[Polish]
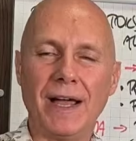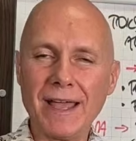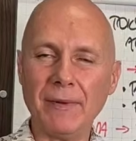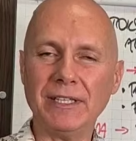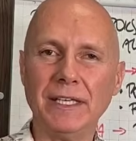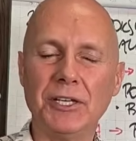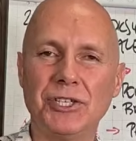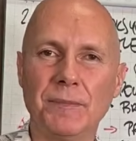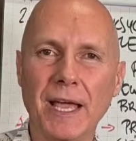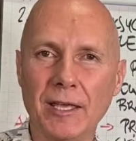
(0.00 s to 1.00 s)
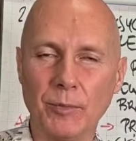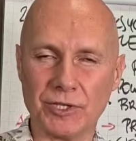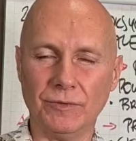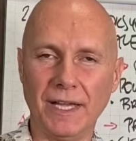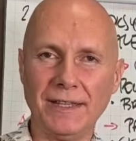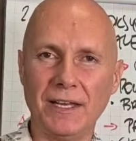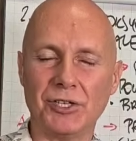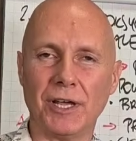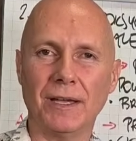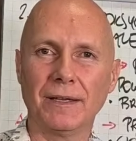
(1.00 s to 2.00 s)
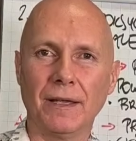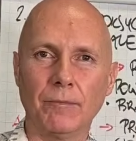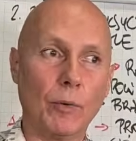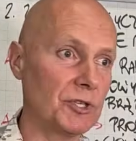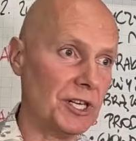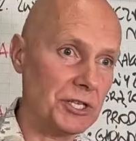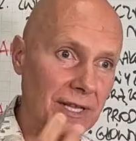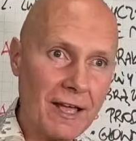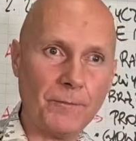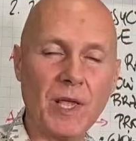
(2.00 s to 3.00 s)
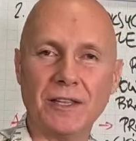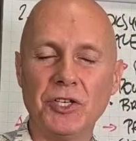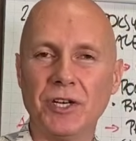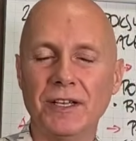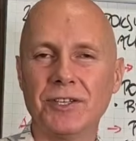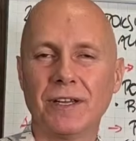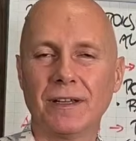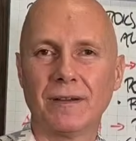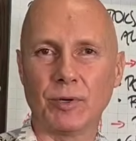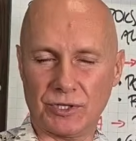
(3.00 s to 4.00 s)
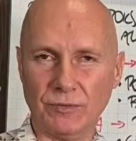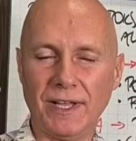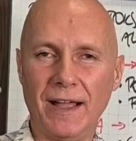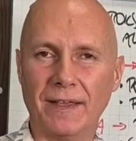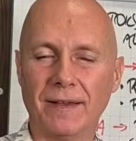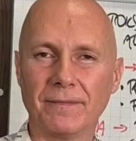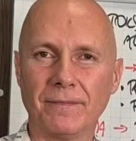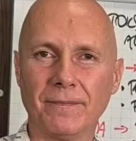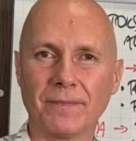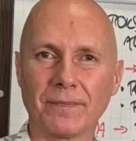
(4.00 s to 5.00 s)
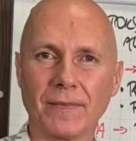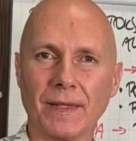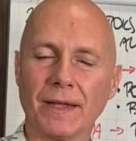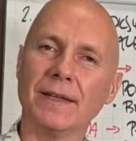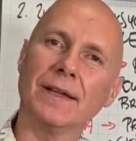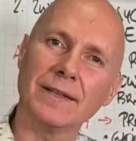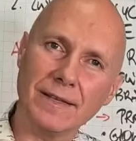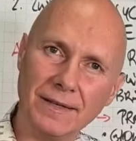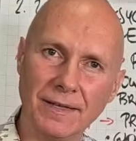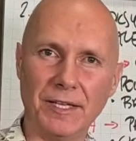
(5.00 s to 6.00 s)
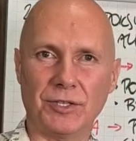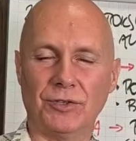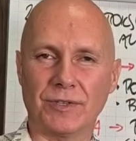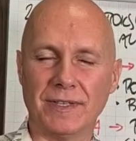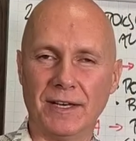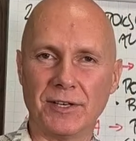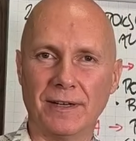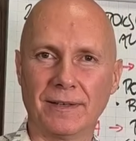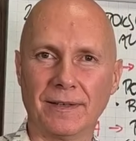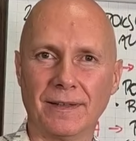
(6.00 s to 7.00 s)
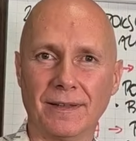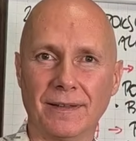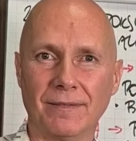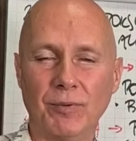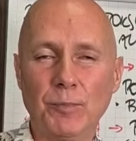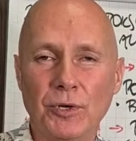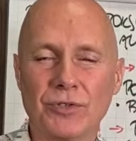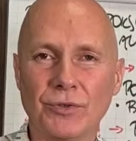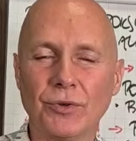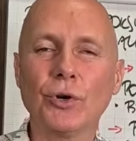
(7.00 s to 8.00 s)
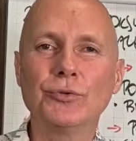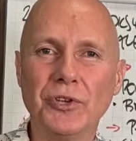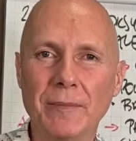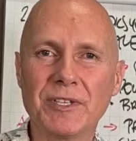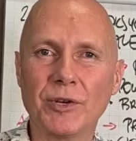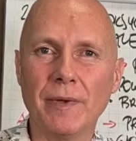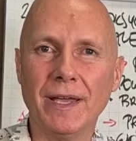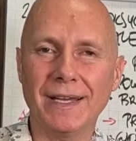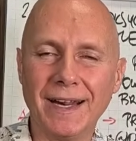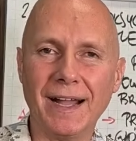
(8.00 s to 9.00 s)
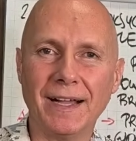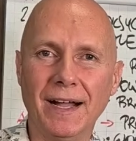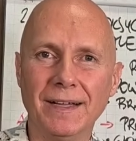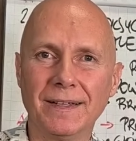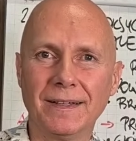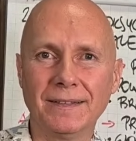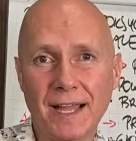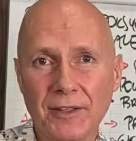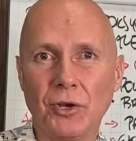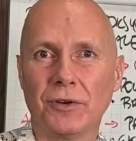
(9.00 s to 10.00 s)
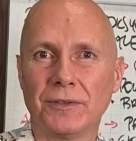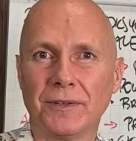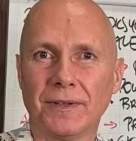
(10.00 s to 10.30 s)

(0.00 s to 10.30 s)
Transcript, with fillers: a ja będę jeść ziemniaki, bo są najtańsze, bo można się nawpierniczać, bo są tanie. I co to oznacza? Po prostu hodujemy sobie raka tanio.